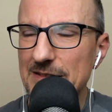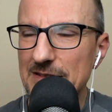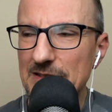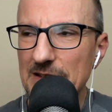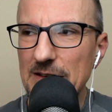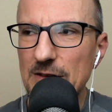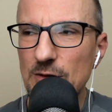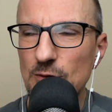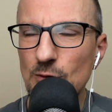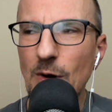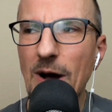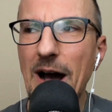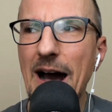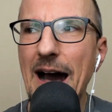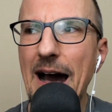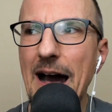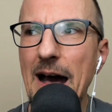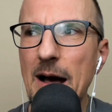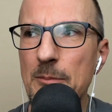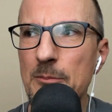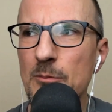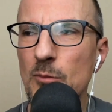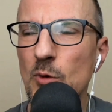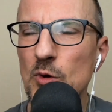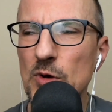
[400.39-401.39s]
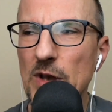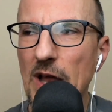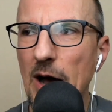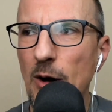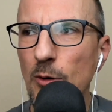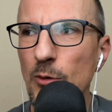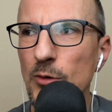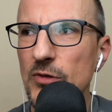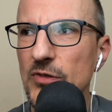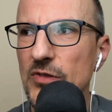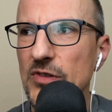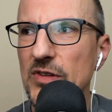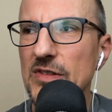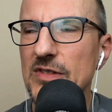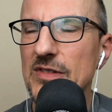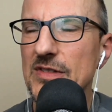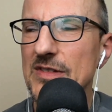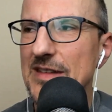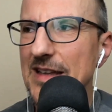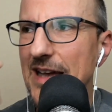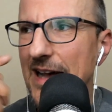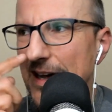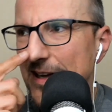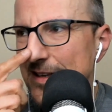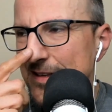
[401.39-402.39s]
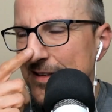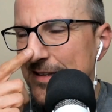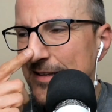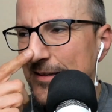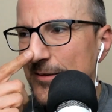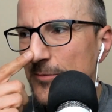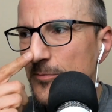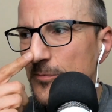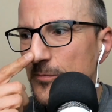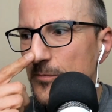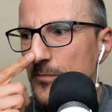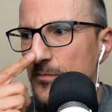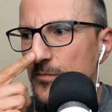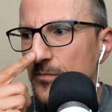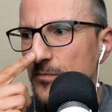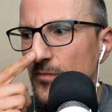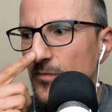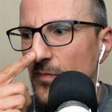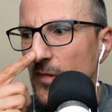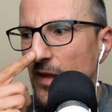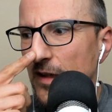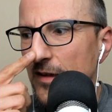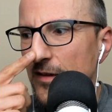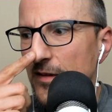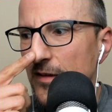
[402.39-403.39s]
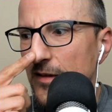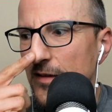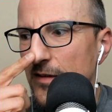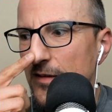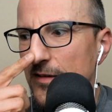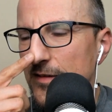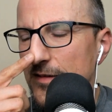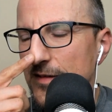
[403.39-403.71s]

die zu haben und aus diesen Daten mhm.